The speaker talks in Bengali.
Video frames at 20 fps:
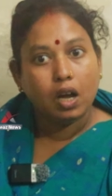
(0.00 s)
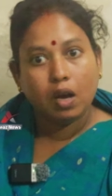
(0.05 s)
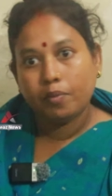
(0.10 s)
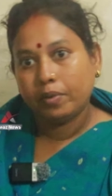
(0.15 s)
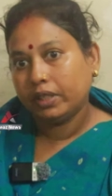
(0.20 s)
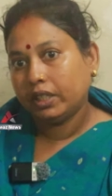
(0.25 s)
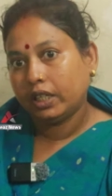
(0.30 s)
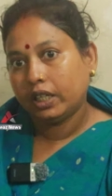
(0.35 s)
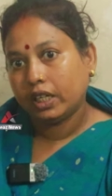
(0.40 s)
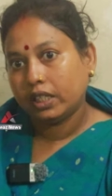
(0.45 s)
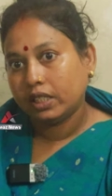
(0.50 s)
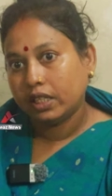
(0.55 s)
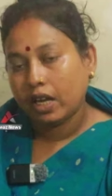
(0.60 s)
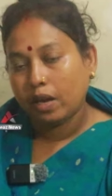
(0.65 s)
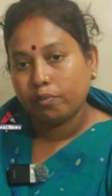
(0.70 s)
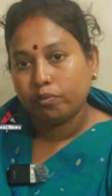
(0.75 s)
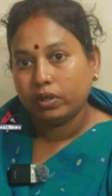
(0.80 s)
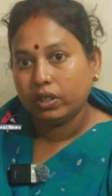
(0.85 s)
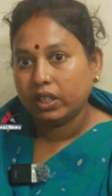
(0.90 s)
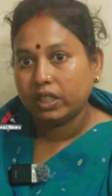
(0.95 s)
আমাদের কাছে
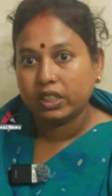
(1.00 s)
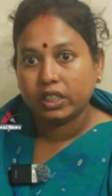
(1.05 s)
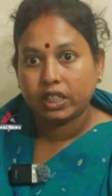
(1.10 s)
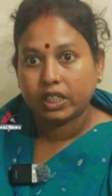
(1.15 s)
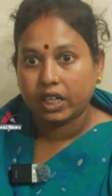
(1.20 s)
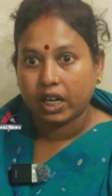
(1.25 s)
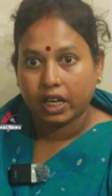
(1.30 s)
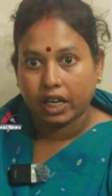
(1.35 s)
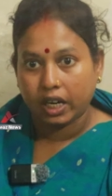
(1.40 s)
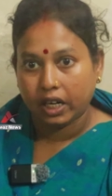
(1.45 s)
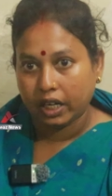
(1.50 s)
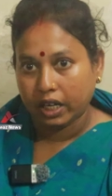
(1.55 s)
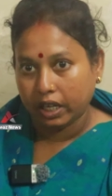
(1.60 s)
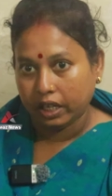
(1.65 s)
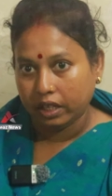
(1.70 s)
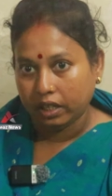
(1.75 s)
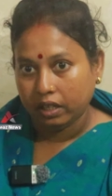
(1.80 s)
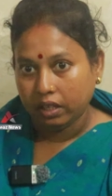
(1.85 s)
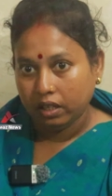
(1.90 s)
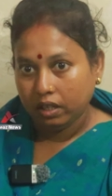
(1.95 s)
অ্যাম্বুলেন্সের টাকা নাই
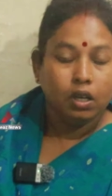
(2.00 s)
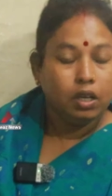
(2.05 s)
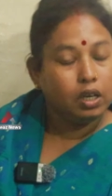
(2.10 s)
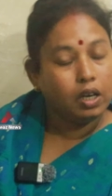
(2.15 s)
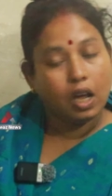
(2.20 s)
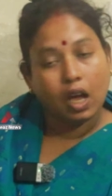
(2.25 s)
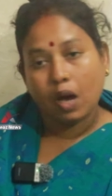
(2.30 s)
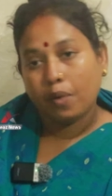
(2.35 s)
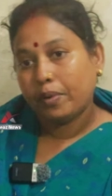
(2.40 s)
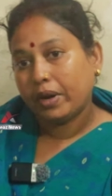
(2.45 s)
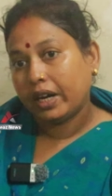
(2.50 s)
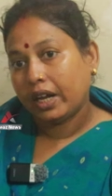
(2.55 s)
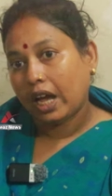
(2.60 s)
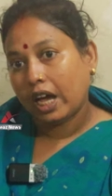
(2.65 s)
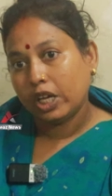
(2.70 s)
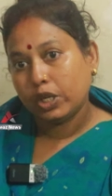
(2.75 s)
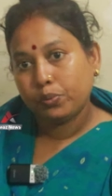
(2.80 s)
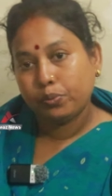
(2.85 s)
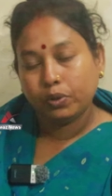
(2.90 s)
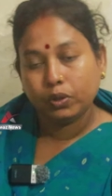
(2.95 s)
না আমার
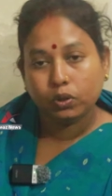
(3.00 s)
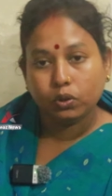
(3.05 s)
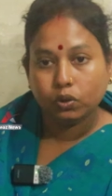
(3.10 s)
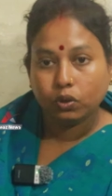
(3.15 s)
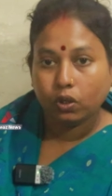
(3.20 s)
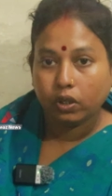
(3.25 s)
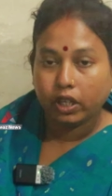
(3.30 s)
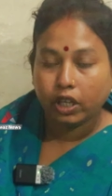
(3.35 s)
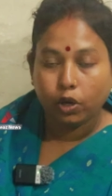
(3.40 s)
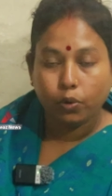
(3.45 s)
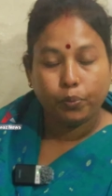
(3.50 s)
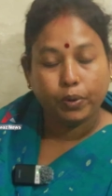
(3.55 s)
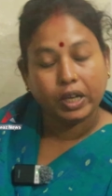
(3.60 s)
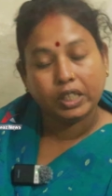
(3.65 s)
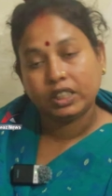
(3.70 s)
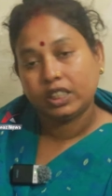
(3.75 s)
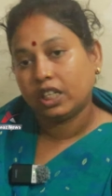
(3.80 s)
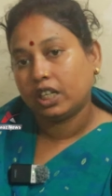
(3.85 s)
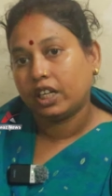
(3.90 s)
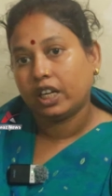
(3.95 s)
আজ পর্যন্ত কেউ
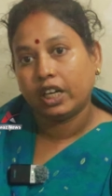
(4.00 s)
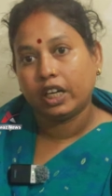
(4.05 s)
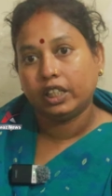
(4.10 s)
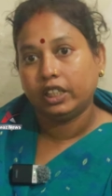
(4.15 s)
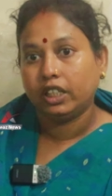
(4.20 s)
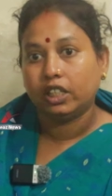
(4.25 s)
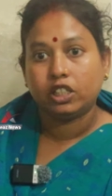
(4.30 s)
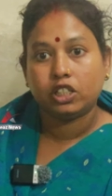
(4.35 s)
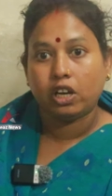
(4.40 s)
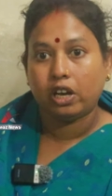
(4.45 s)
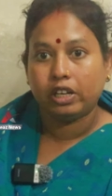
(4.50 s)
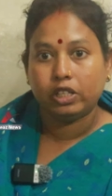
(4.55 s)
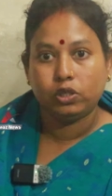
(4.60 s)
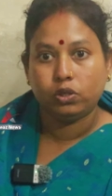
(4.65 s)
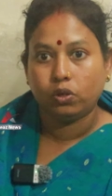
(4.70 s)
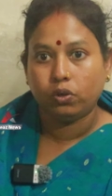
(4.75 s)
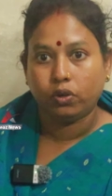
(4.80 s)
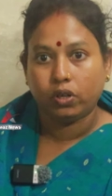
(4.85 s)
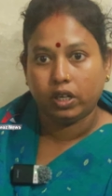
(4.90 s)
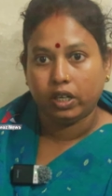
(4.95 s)
পাঁচটা টাকা দিয়ে
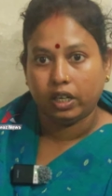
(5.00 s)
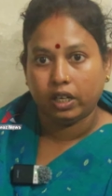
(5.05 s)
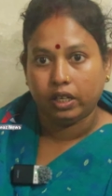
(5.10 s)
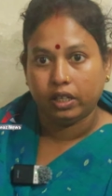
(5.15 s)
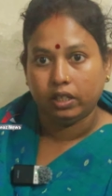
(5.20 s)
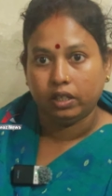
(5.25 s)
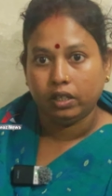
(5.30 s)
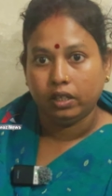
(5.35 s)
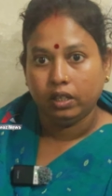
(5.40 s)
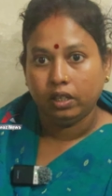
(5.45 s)
সাহায্য করে নাই